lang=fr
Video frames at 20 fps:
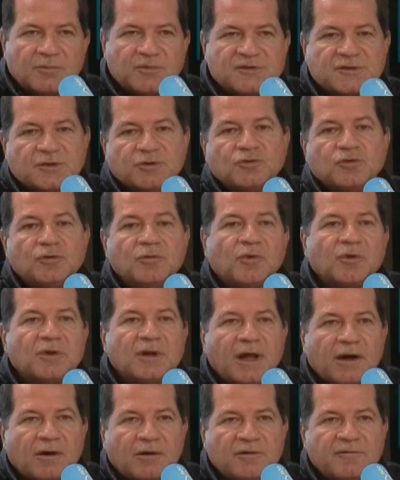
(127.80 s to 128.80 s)
puisque tout le monde
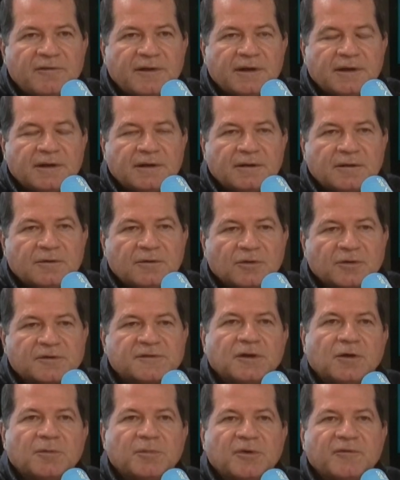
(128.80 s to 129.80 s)
l'a relevé. Donc
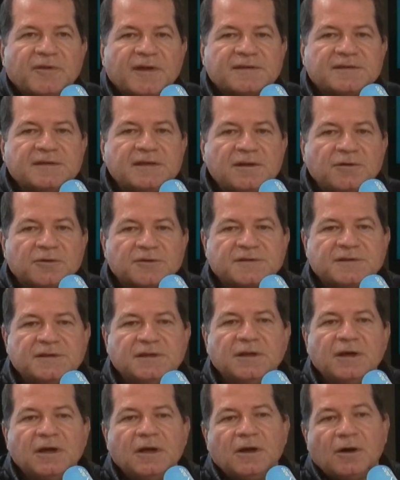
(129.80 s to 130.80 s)
c'est un peu facile
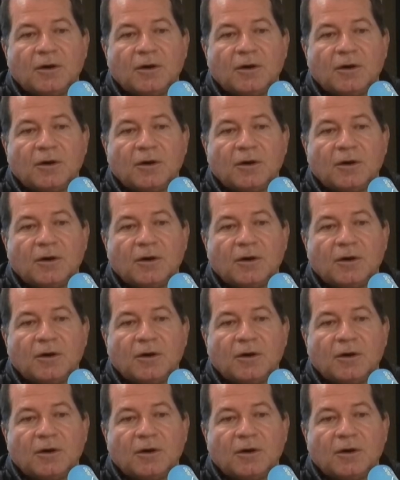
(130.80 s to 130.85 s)
aussi,